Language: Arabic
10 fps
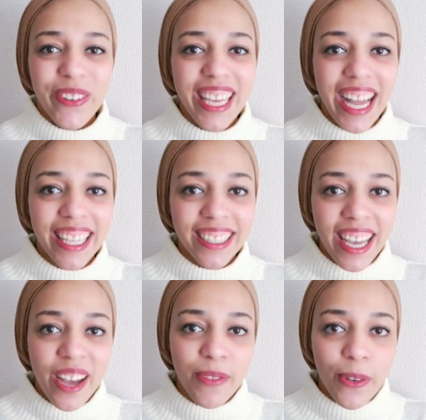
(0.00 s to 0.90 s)
وهي
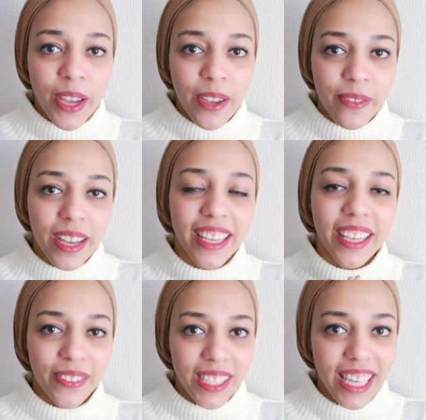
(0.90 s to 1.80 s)
عندها موهبة
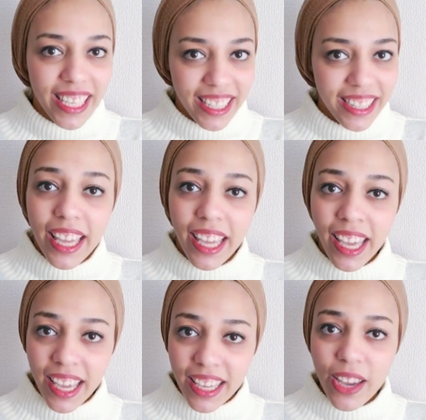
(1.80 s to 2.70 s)
جميلة جدا ايه
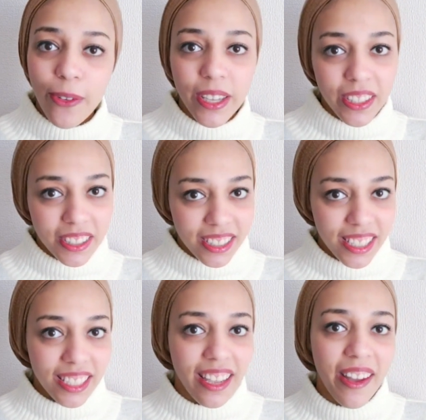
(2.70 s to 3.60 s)
هي وايه
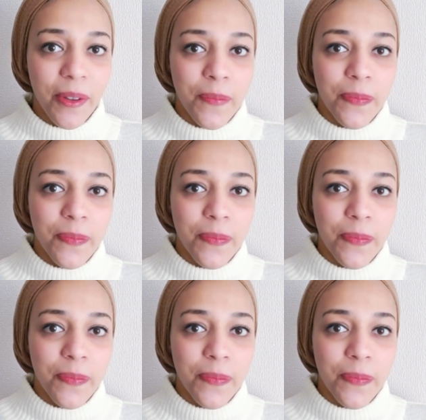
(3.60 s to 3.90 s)
قصتها